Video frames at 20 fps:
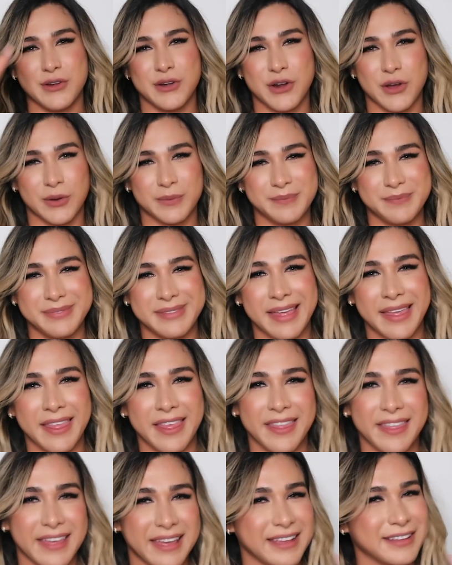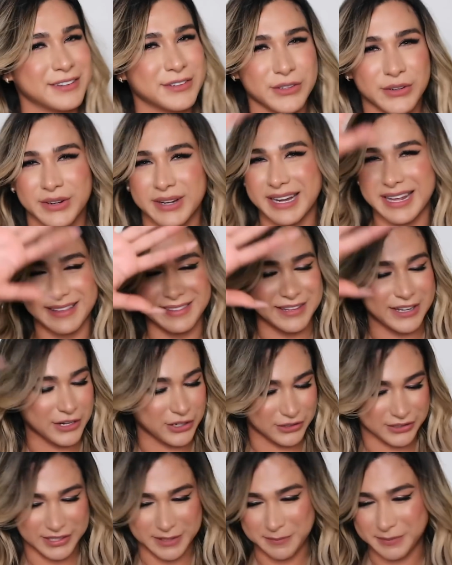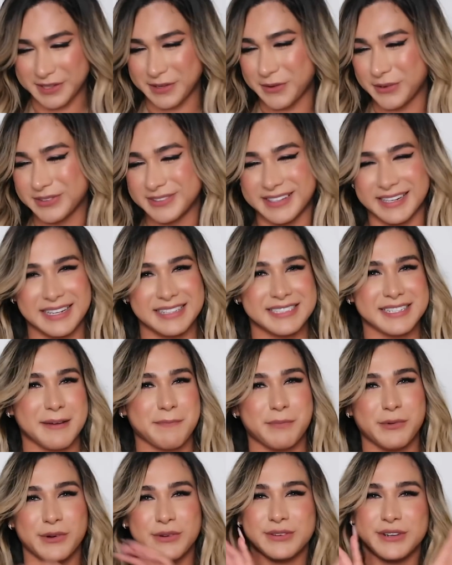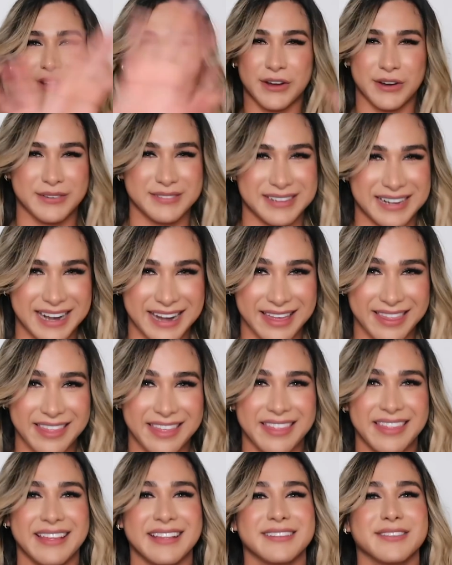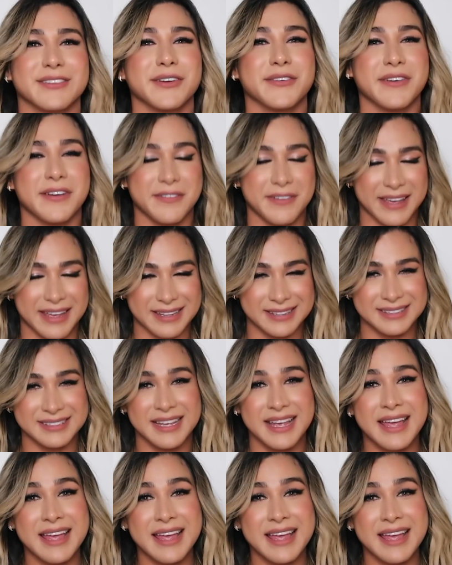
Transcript: no, nada de eso, ni anticonceptivos en el champú, no, nada de eso, bebés.